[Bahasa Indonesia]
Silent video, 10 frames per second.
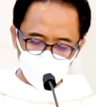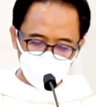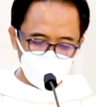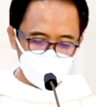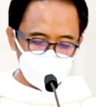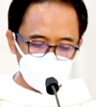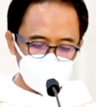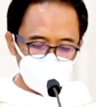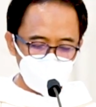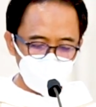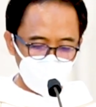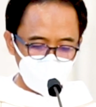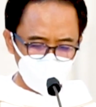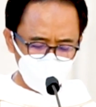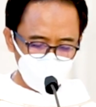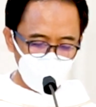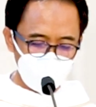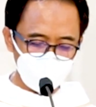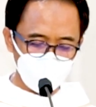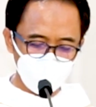Frater Bagus
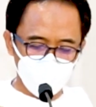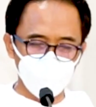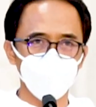Laksono